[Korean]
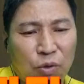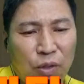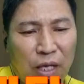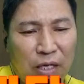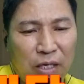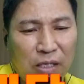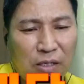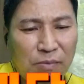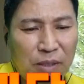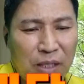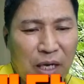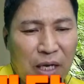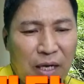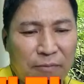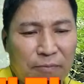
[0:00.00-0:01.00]
되어
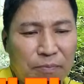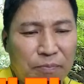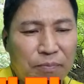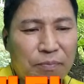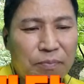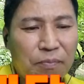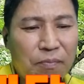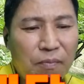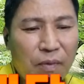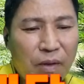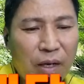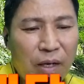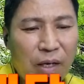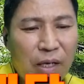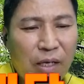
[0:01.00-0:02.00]
있습니다.
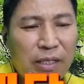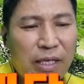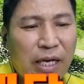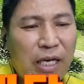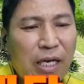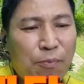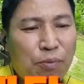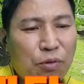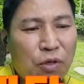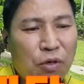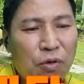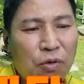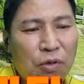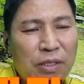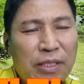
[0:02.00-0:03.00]
자, 이
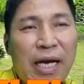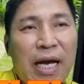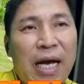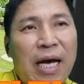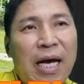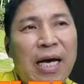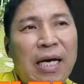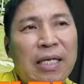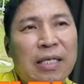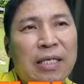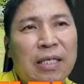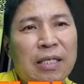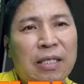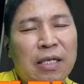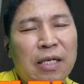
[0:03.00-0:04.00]

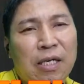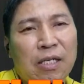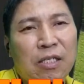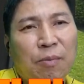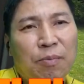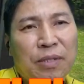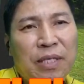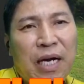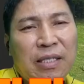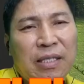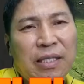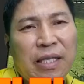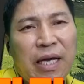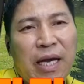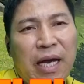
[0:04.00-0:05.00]
부동산은
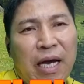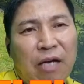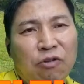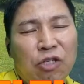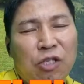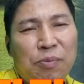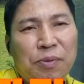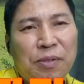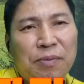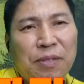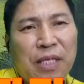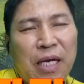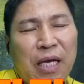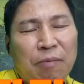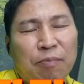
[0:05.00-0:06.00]
접근하는데 아주
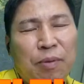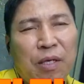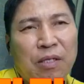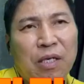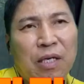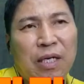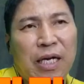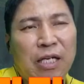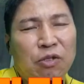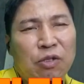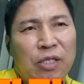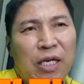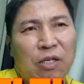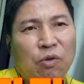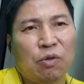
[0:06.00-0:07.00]
쉽습니다.
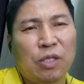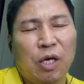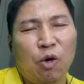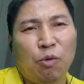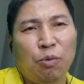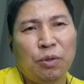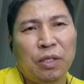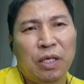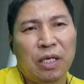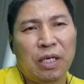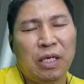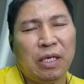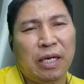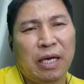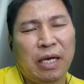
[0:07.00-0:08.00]
양평역까지도 자동차 5분
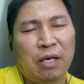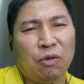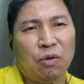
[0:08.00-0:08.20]
거리 이내에도